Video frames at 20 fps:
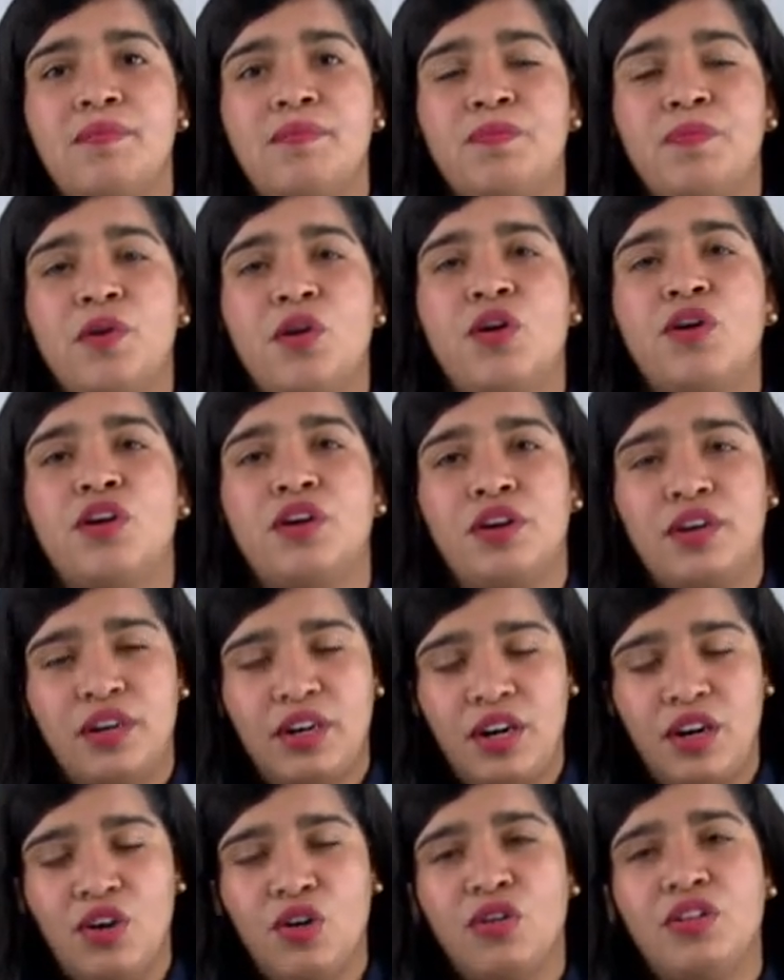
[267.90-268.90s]
por
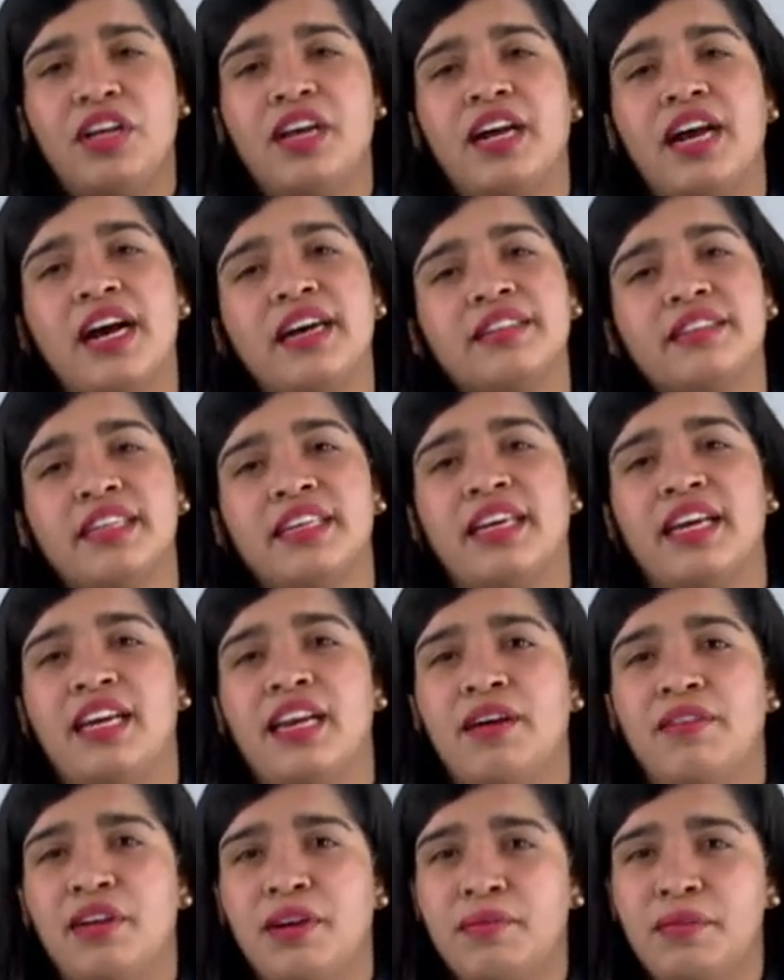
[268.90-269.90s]
los desgastes que
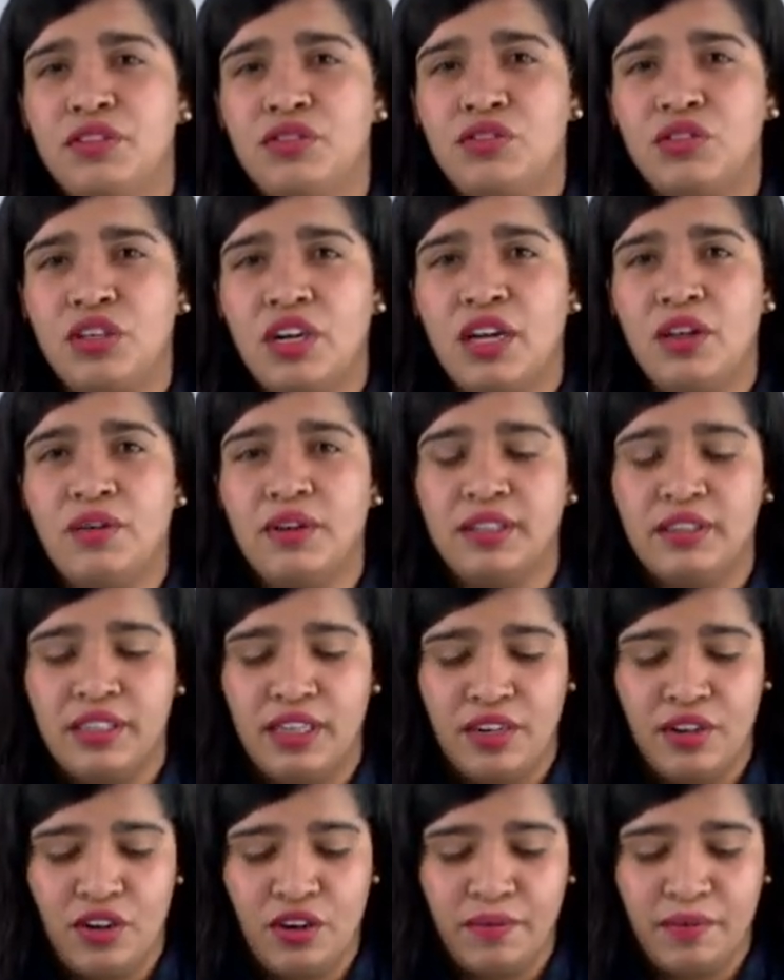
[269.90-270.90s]
le había mencionado
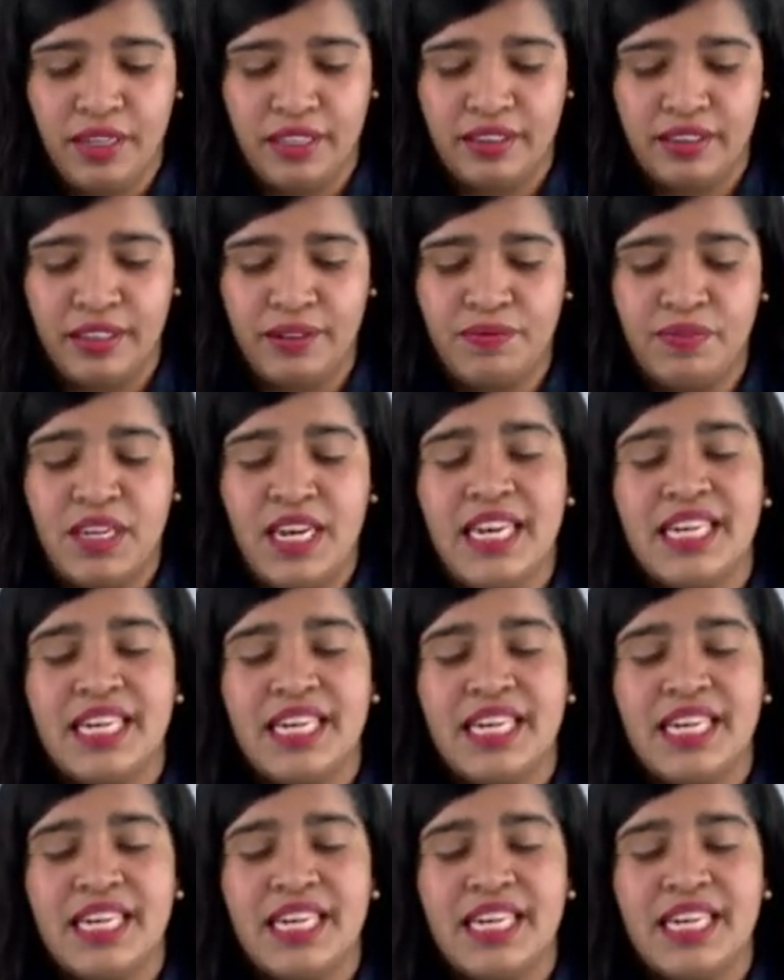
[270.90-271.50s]
anteriormente,